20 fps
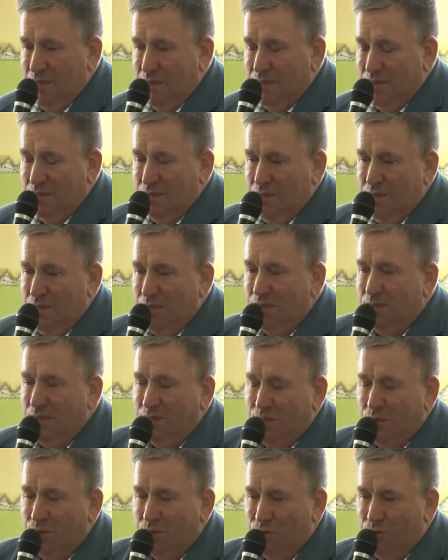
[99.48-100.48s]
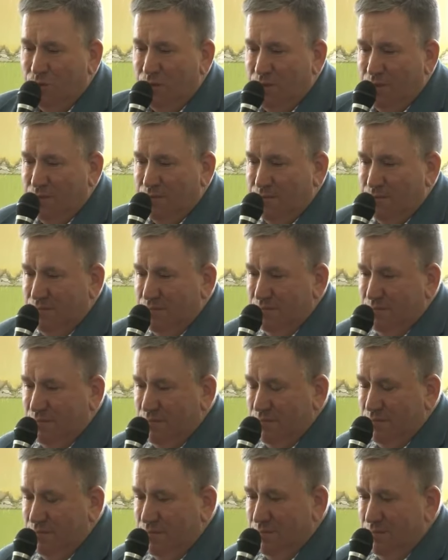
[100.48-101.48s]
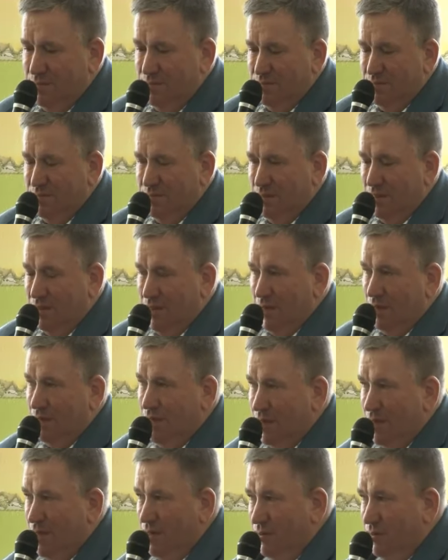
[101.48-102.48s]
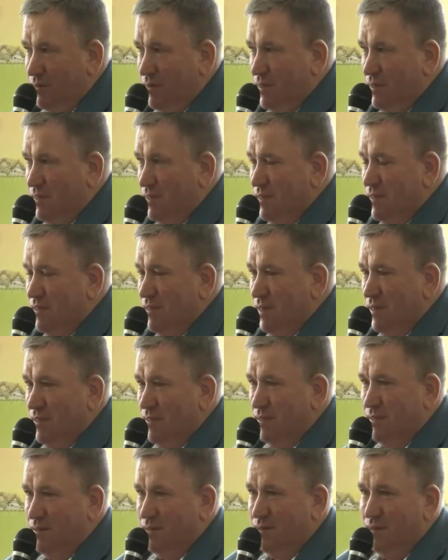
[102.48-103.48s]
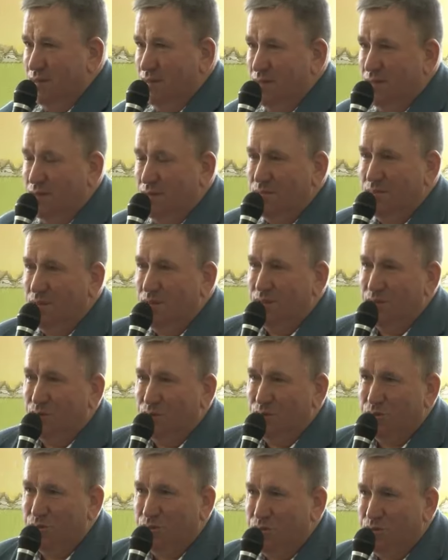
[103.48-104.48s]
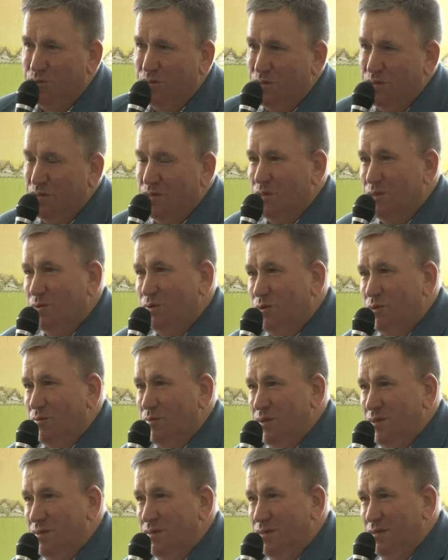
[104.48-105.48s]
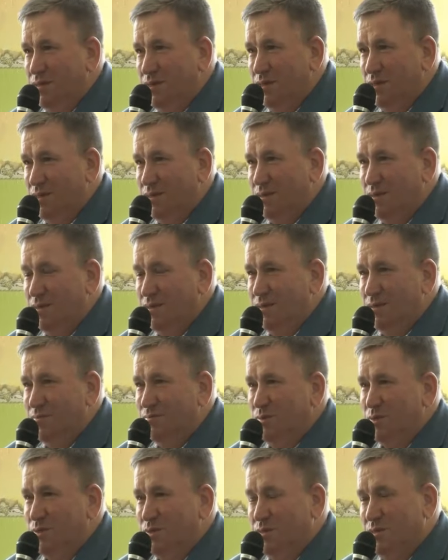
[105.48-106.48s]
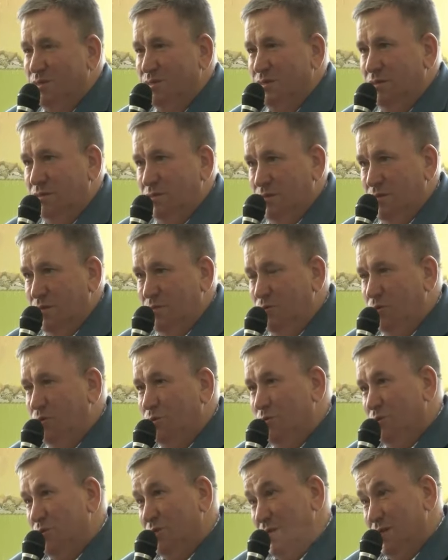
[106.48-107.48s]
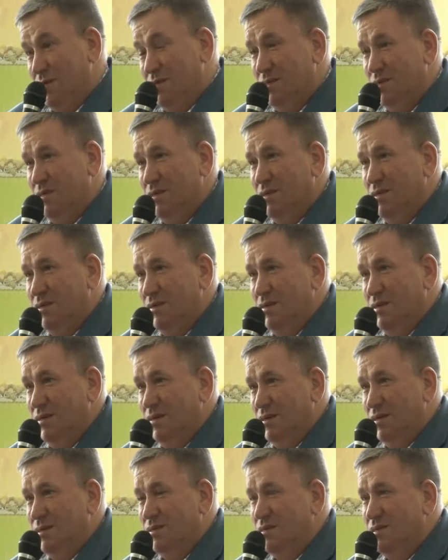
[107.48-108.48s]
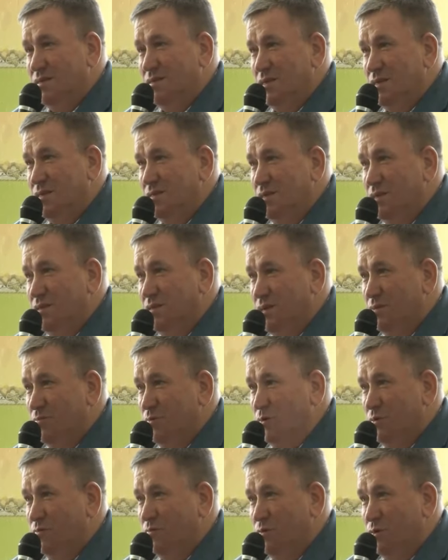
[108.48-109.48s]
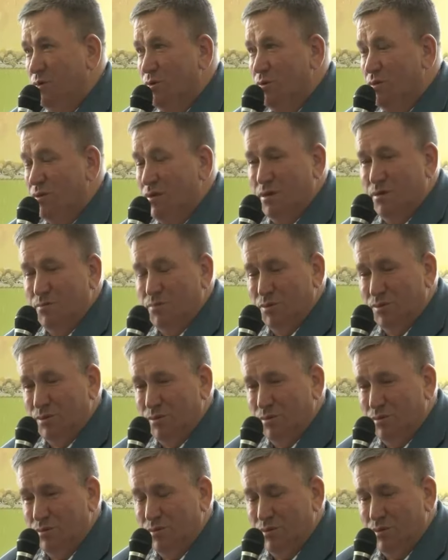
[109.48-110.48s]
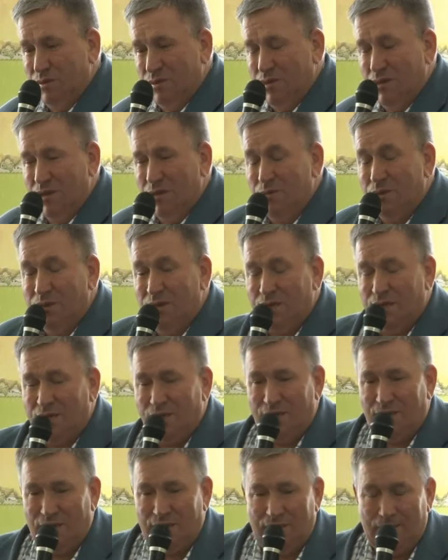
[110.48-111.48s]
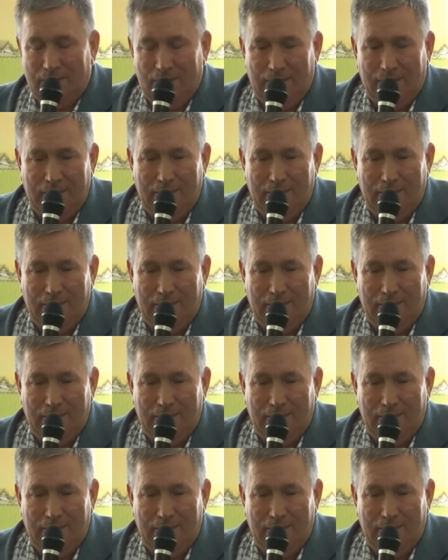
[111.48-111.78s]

сделана дорога, открыли вот детский садик, молодежь которыми детей может свободно уезжать, если здесь нет работы, в город на работу. Я благодарен,